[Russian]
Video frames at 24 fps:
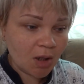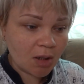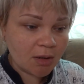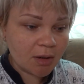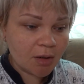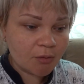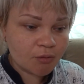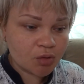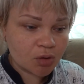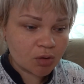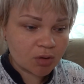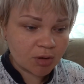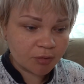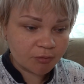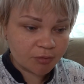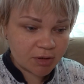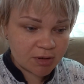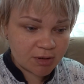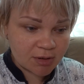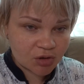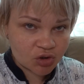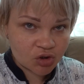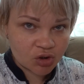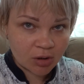Я все это
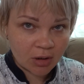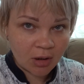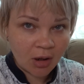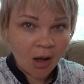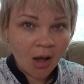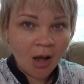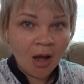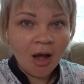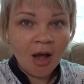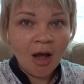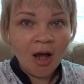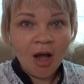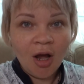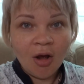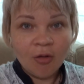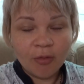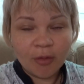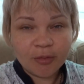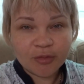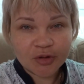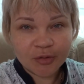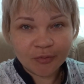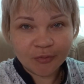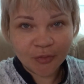выдержала. В
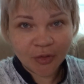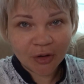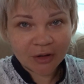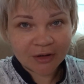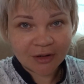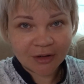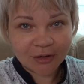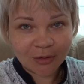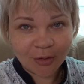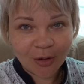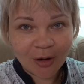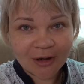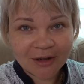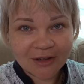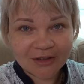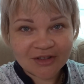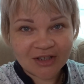общем, вот итог.